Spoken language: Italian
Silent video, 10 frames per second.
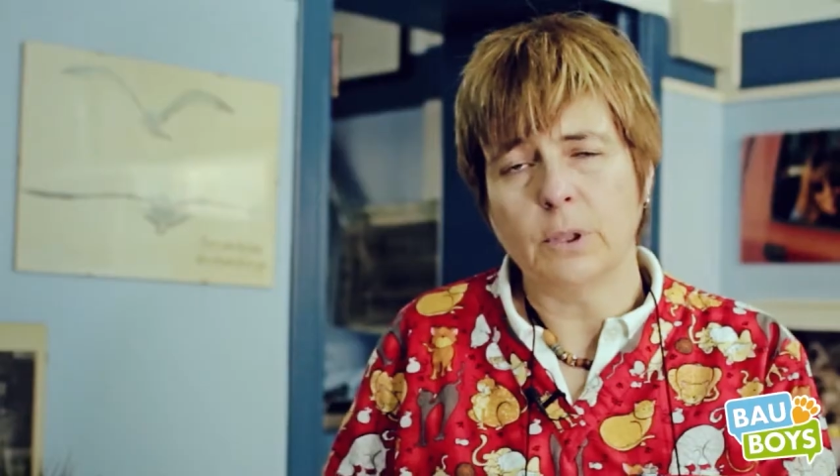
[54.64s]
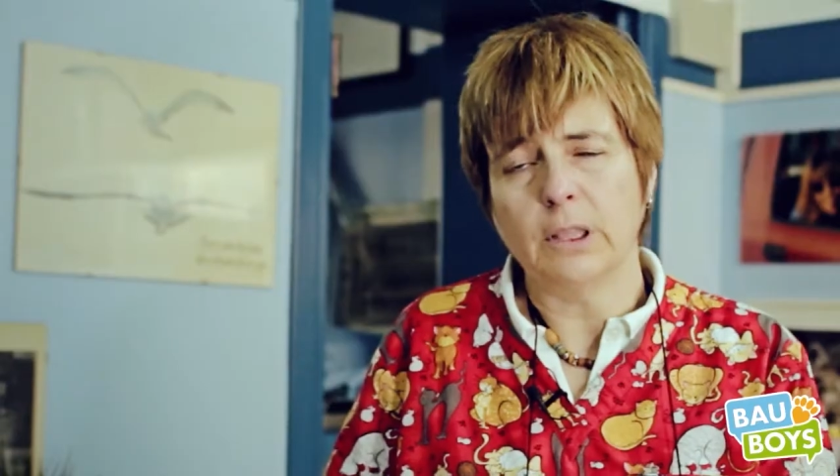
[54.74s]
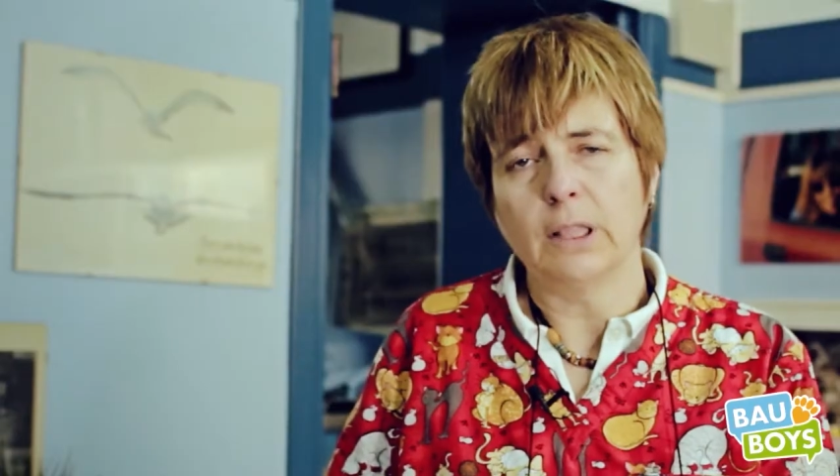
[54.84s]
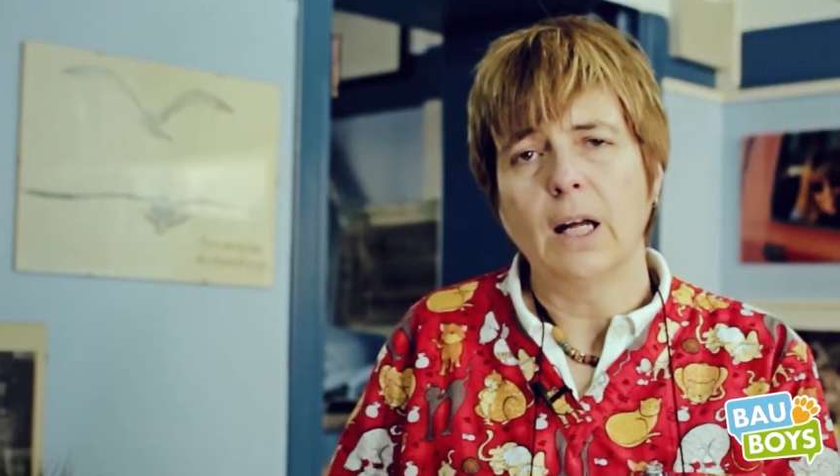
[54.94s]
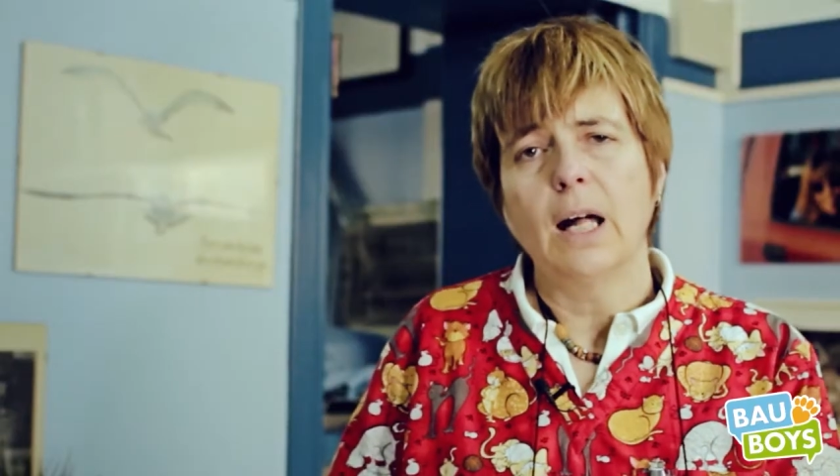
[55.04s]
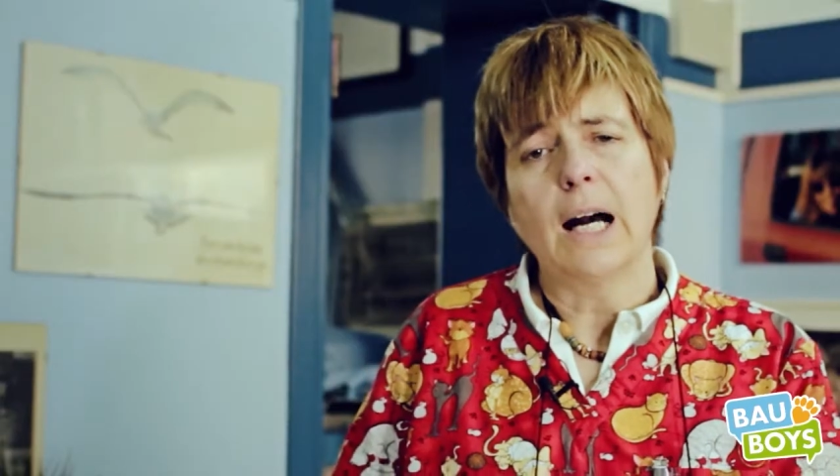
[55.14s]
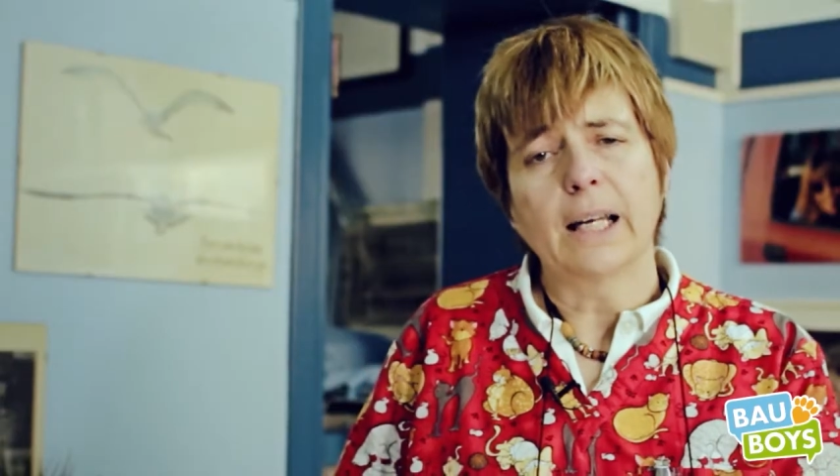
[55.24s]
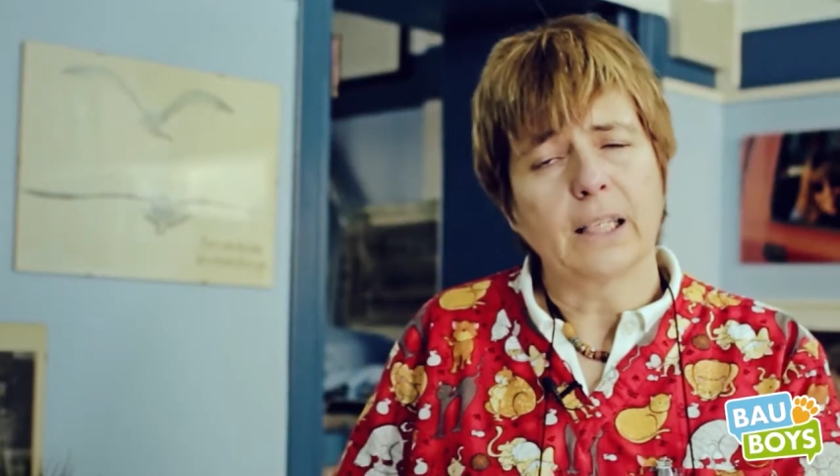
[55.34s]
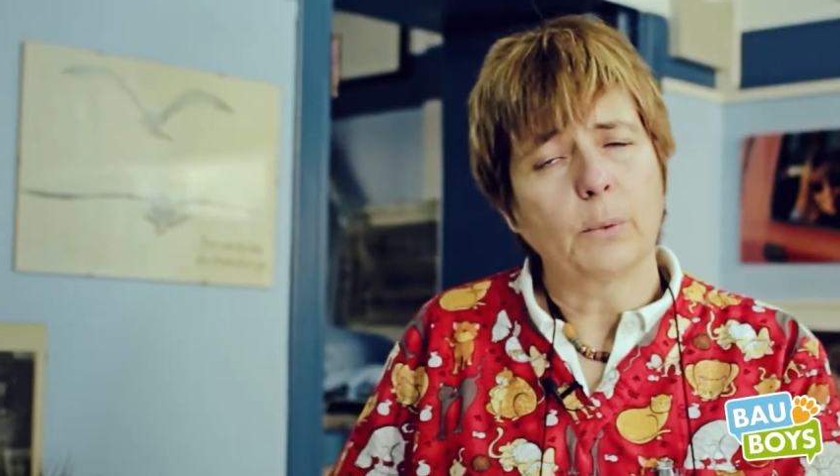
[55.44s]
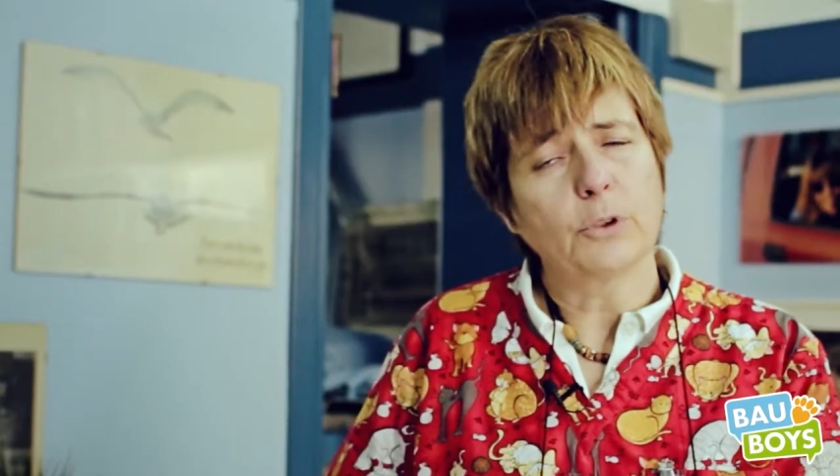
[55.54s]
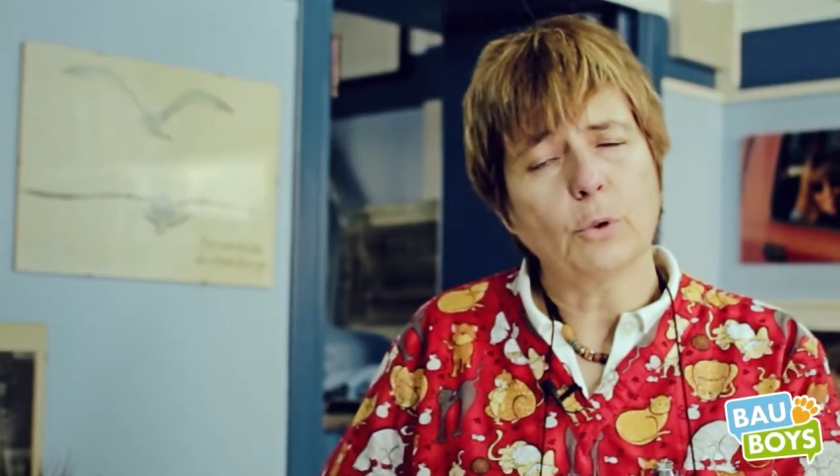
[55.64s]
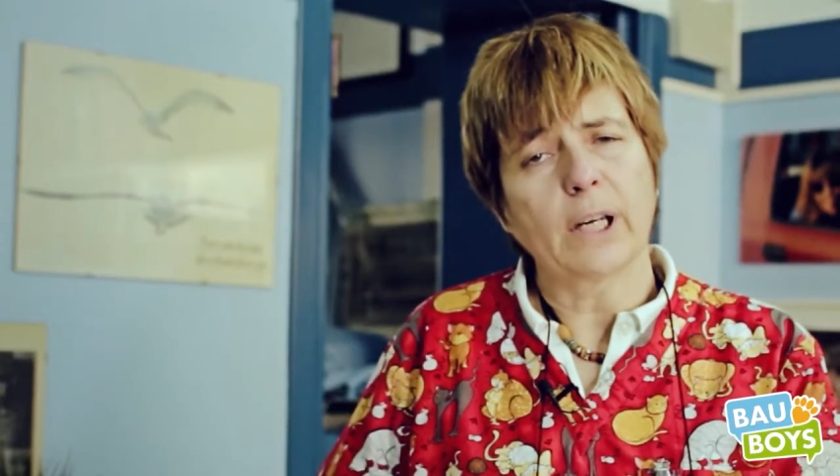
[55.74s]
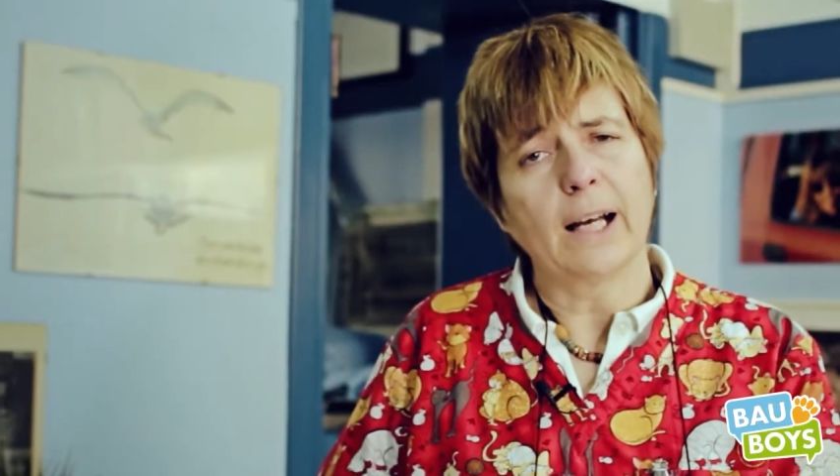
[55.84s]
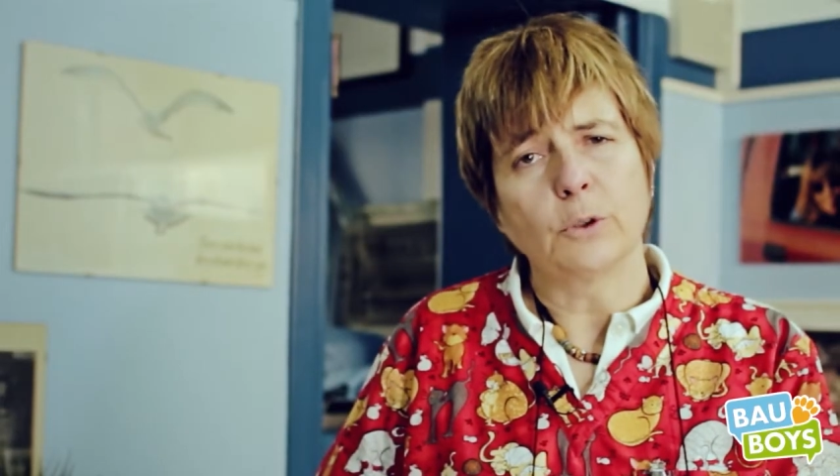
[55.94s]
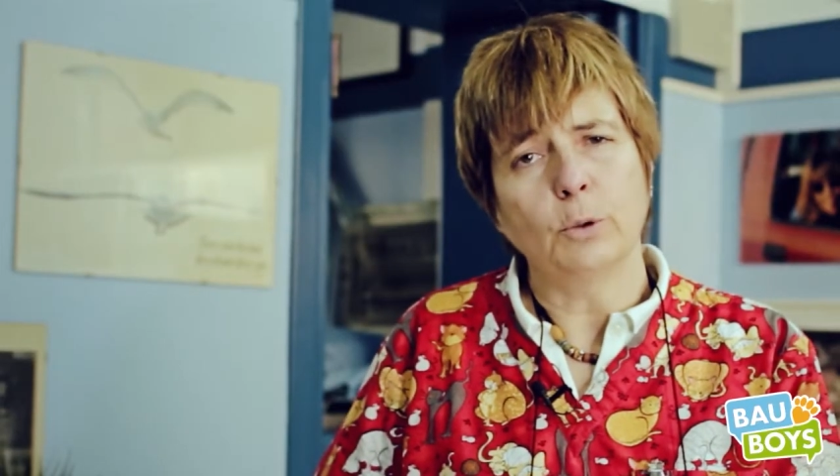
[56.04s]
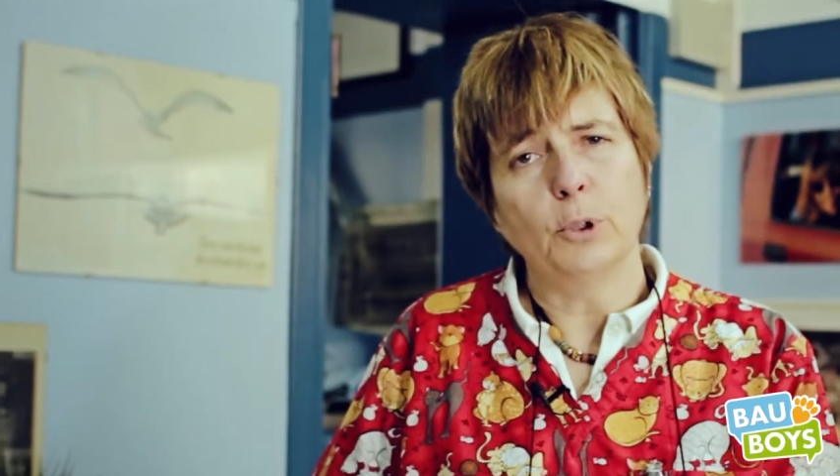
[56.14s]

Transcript: Quindi anche in questo caso